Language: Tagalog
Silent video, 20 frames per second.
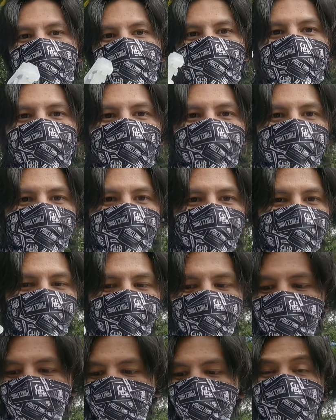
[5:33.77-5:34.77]
Shoutout sa,
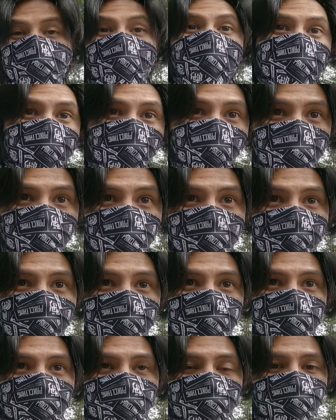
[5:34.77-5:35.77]
ano, Top Coat
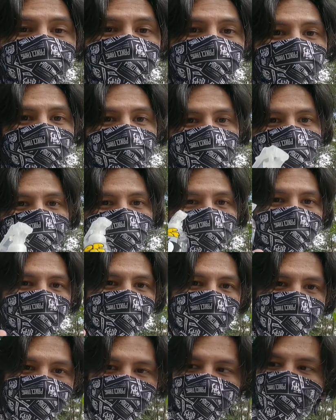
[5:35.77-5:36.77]
PH. Oo, Top Coat. Thank you so
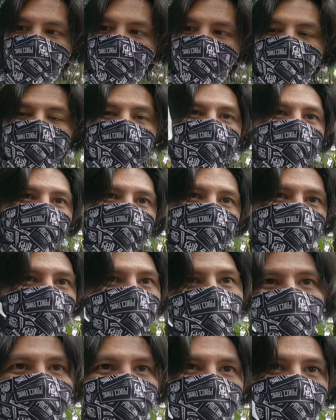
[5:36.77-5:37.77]
much sa, ano, pang ano, ito,
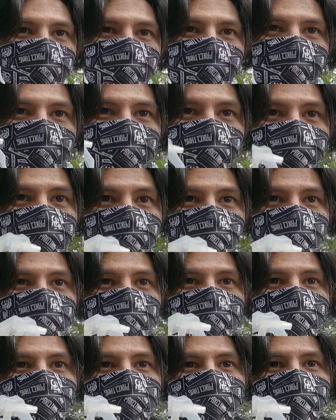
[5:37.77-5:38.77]
pang pa... Ano Pampain
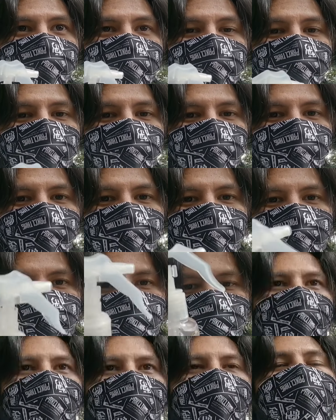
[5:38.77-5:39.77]
Top, tol. Protective.
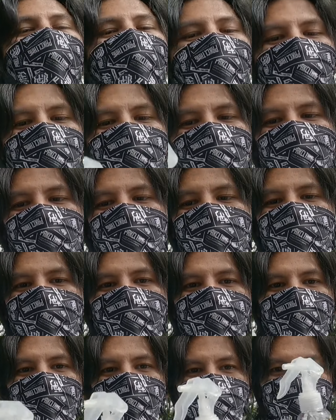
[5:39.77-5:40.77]
Ah, okay
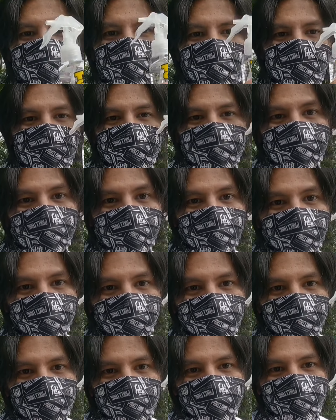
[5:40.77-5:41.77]
so much, Top
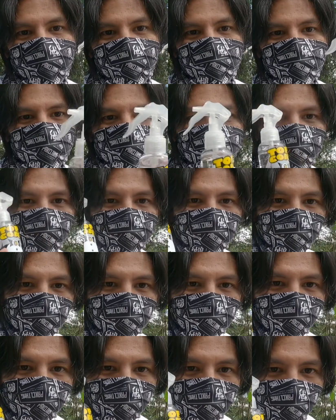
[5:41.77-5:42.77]
48. Uh,
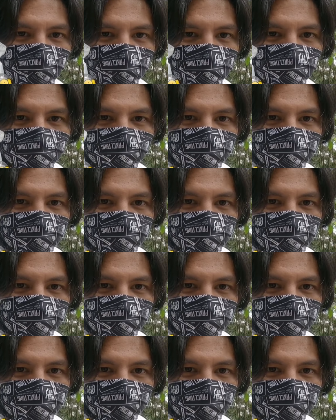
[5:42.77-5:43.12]
long live.